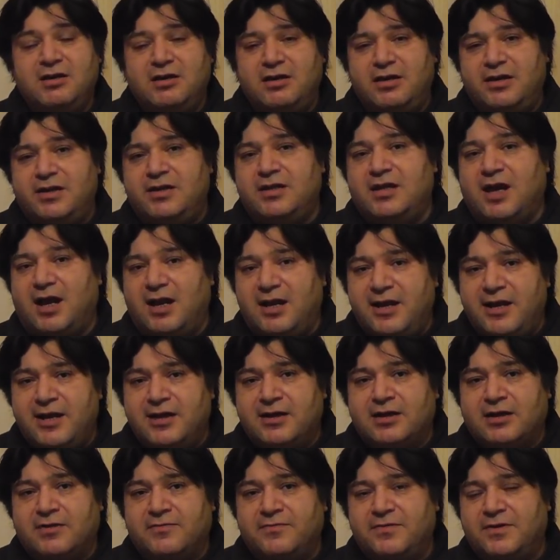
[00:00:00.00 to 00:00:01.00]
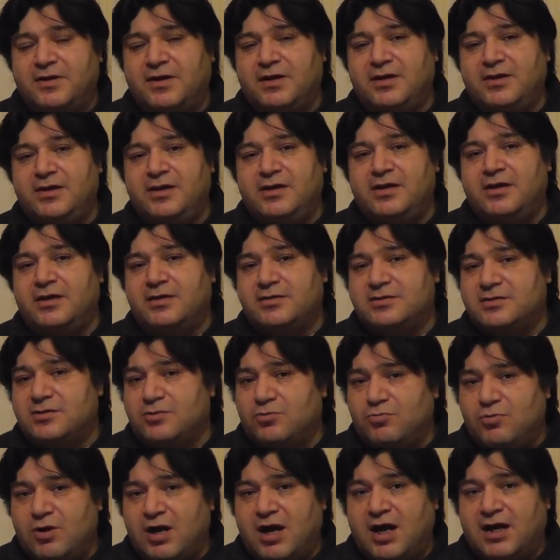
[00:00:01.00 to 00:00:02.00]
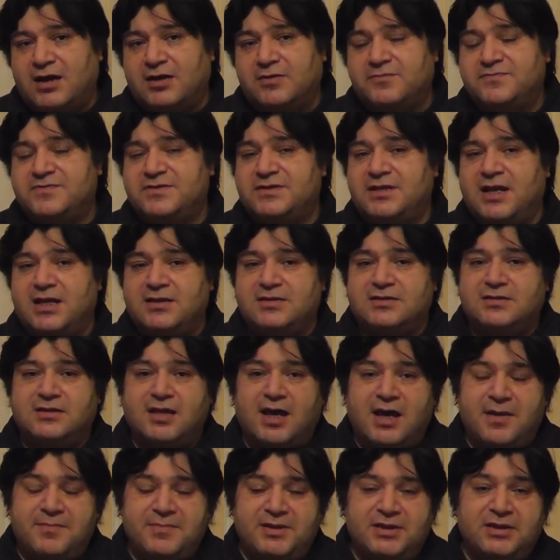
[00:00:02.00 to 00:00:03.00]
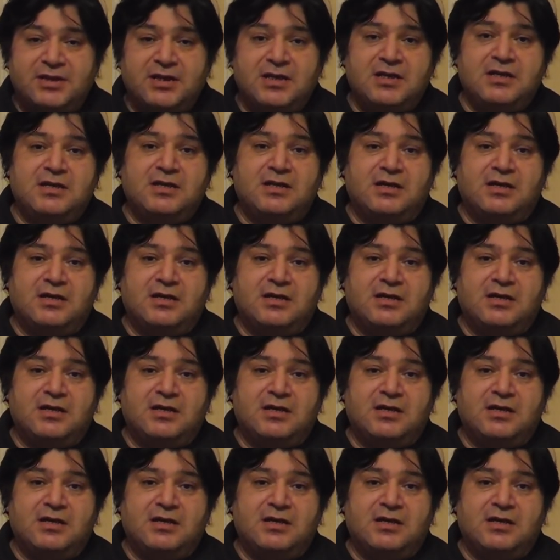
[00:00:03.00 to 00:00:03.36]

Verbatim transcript: Ирина Аллегрова, Игорь Саруханов, Стас Намин –